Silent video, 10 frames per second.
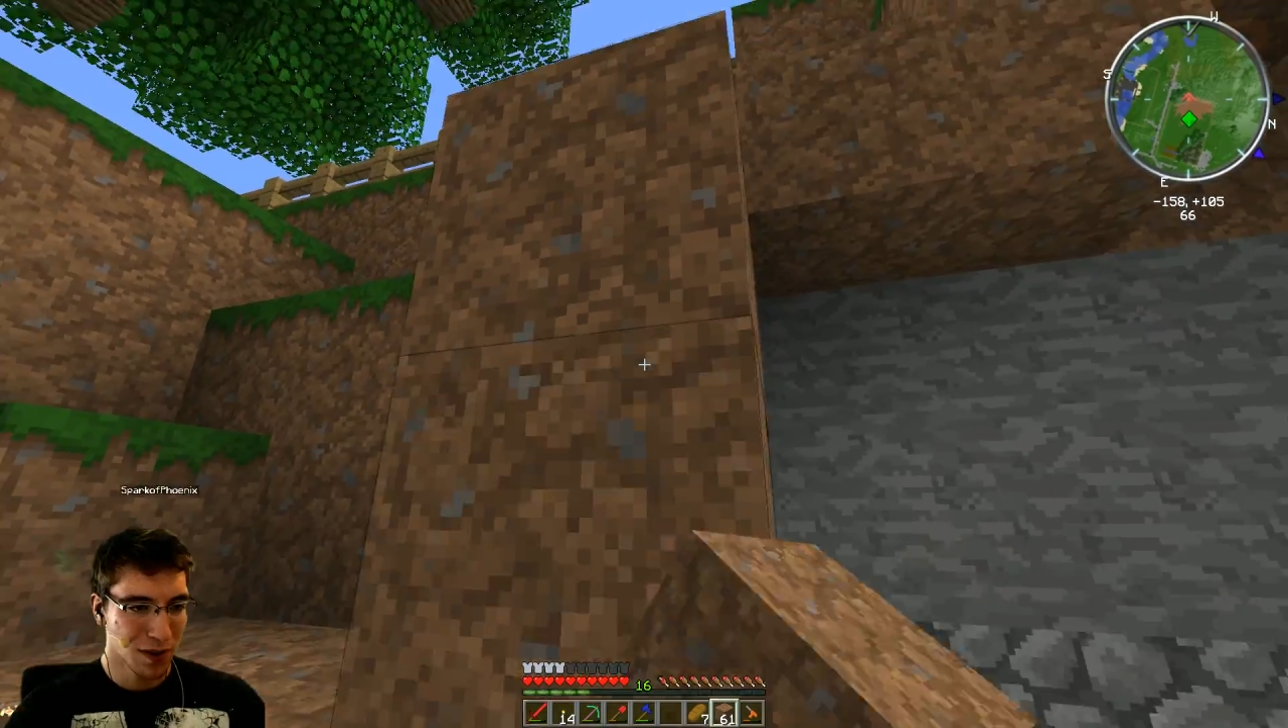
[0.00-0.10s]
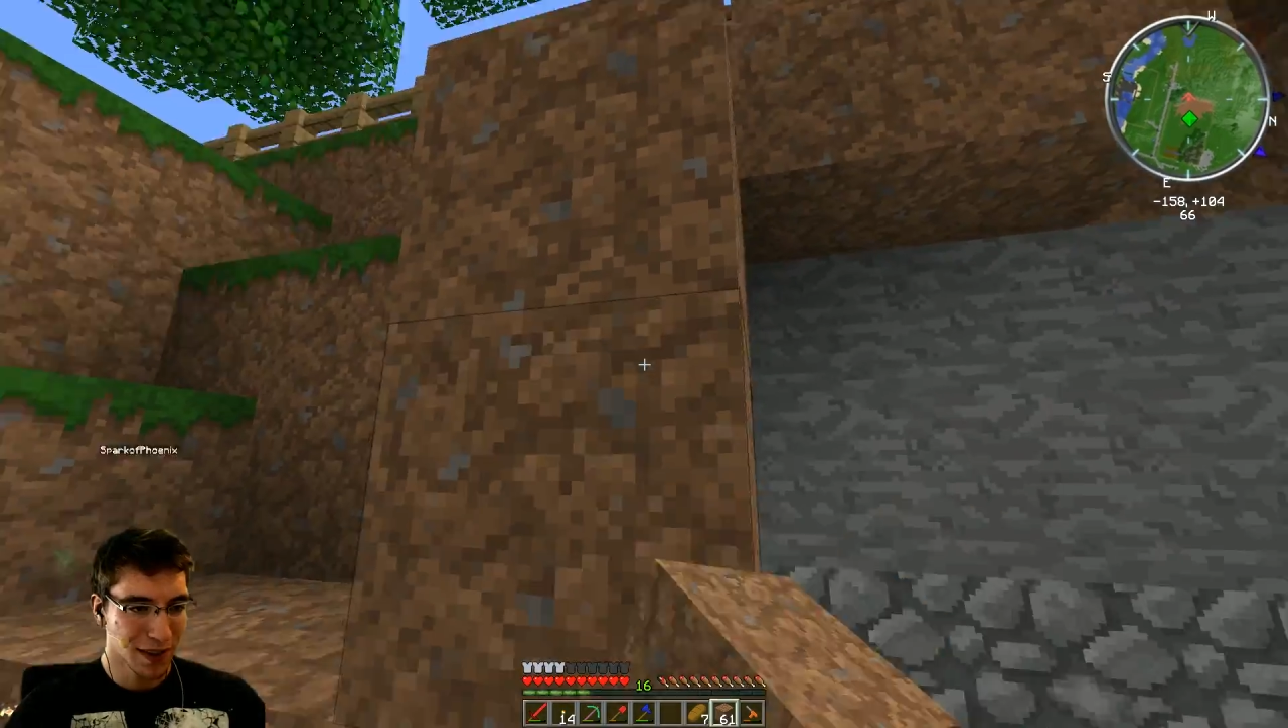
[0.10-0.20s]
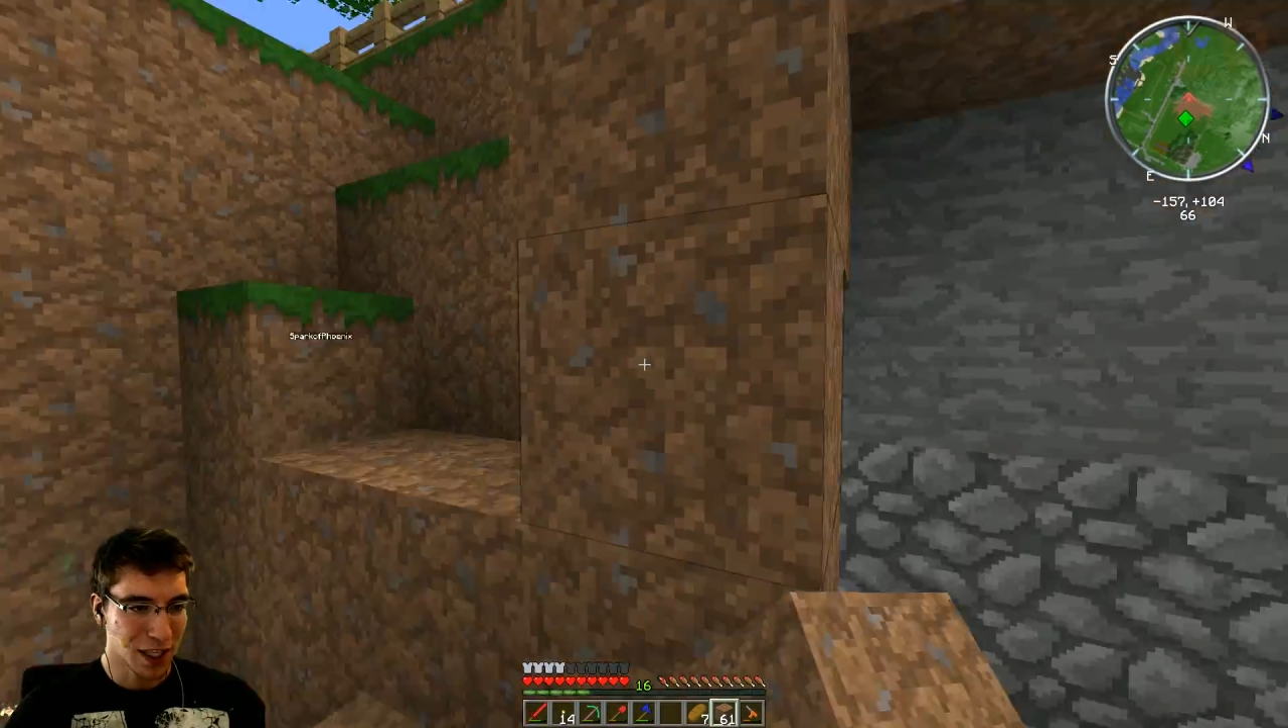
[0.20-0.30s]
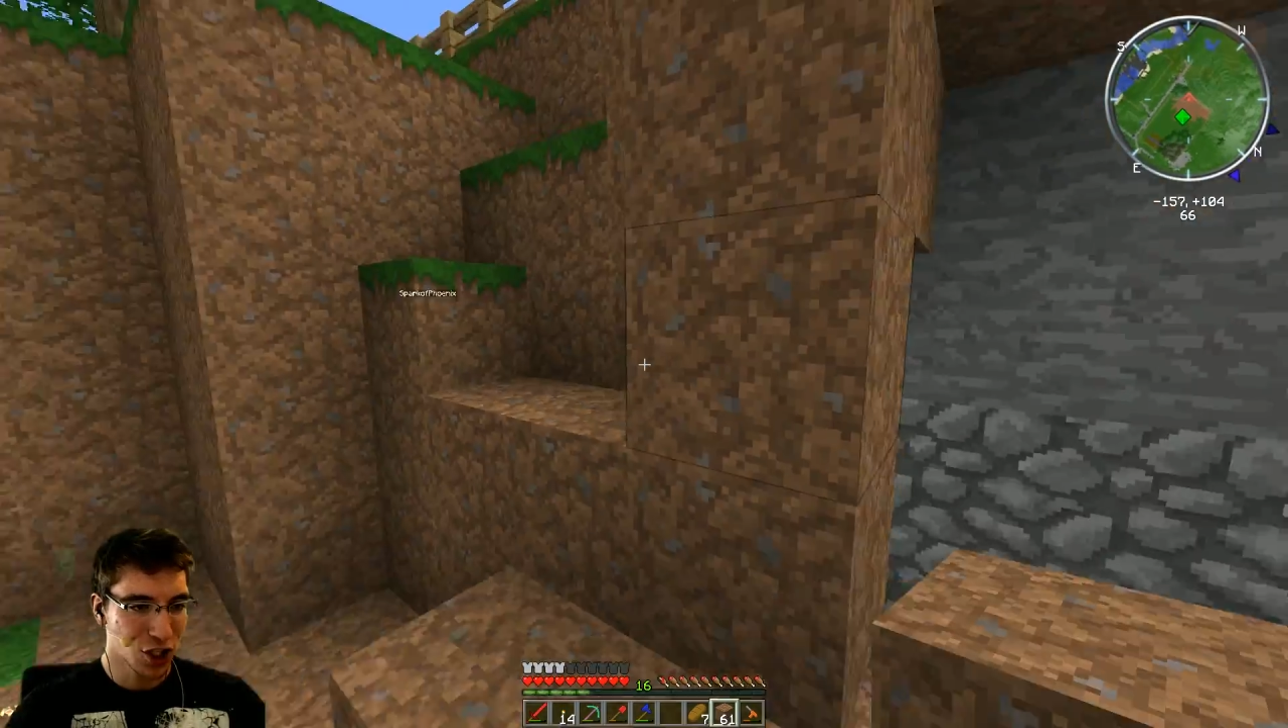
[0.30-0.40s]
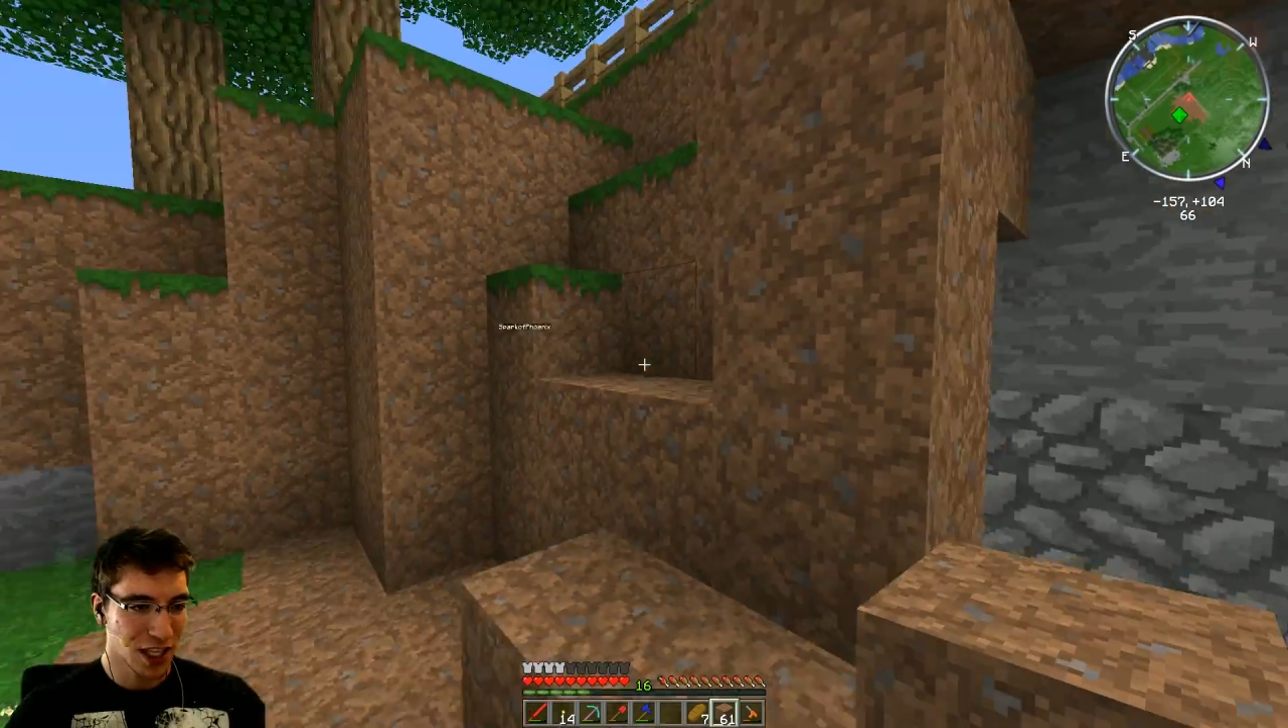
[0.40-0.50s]

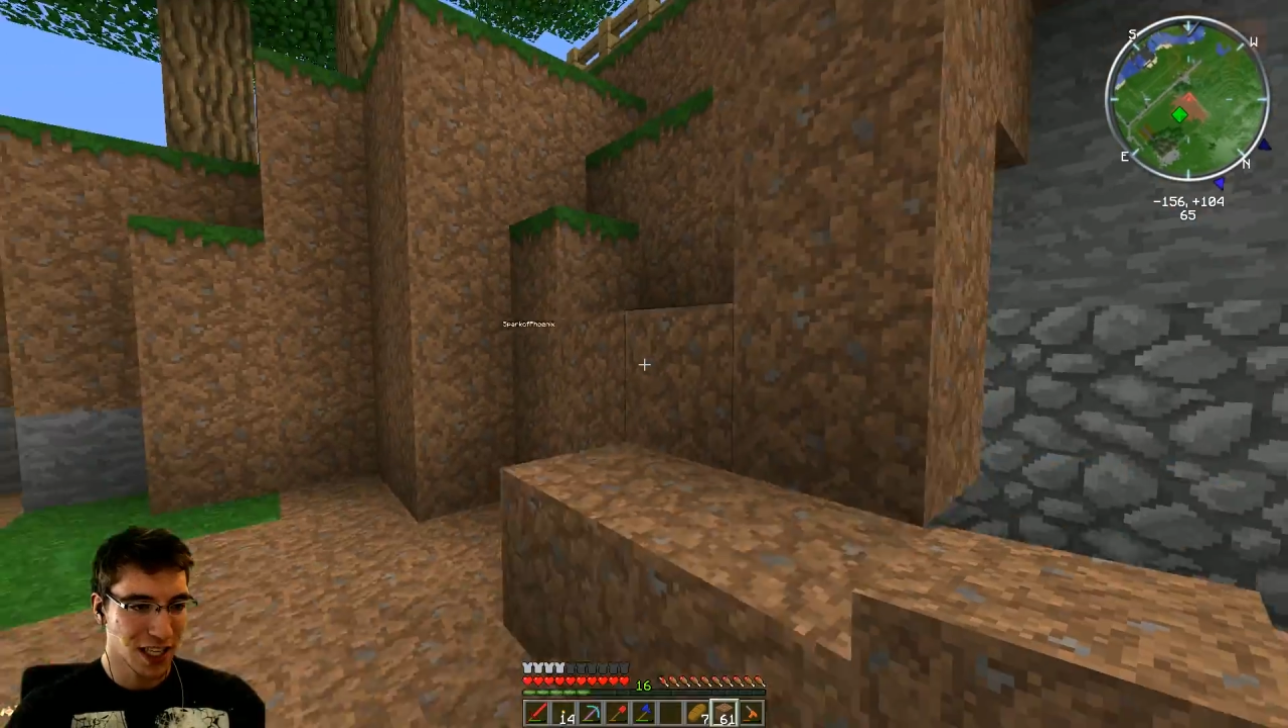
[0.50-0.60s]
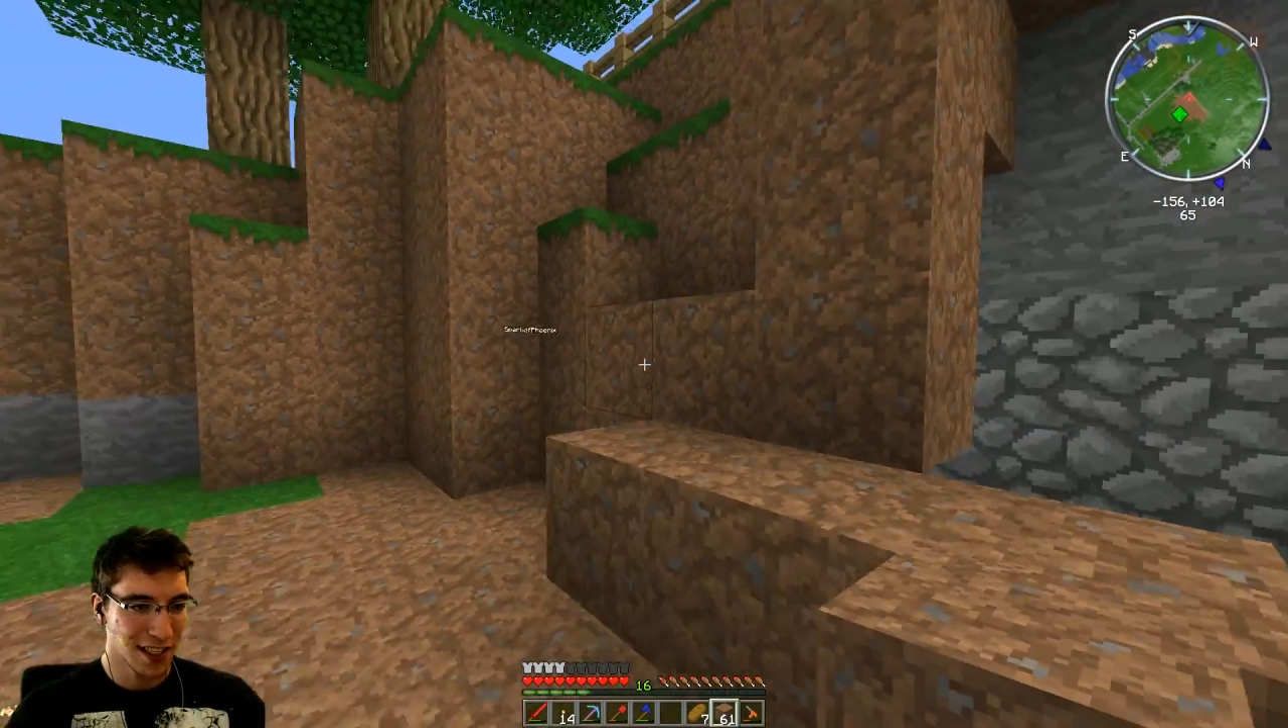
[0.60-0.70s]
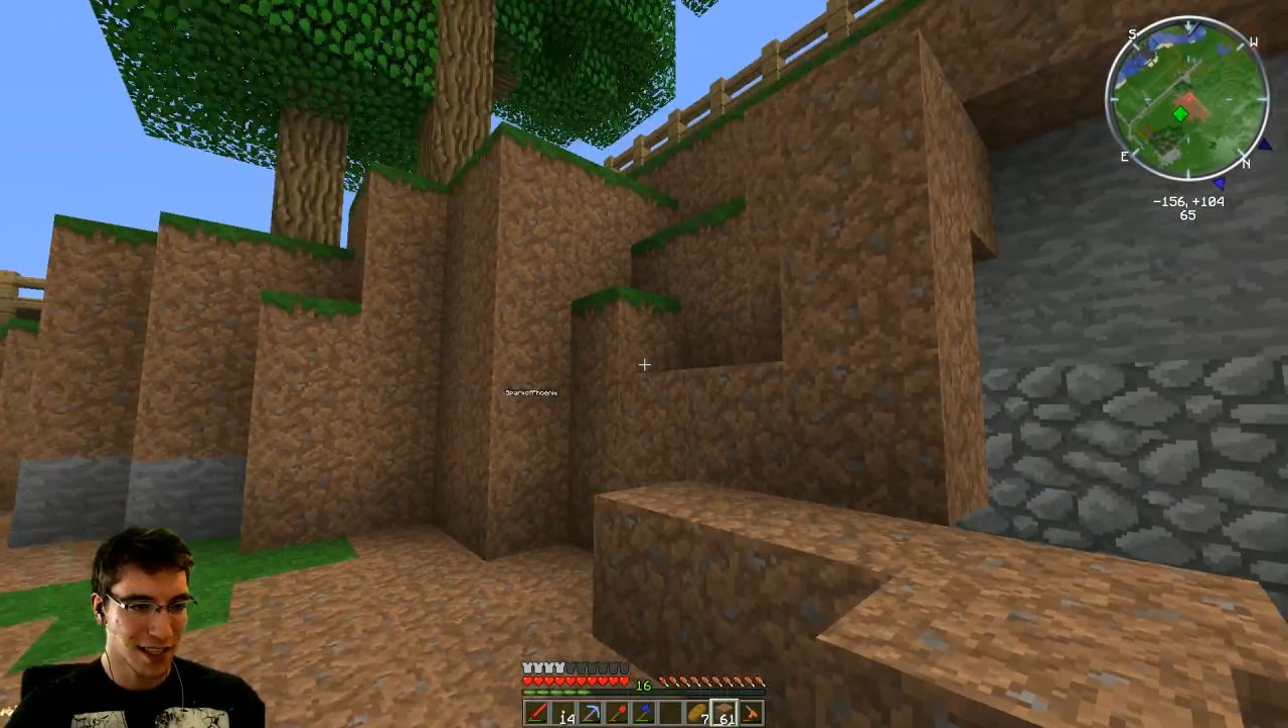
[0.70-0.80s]
dann stehen die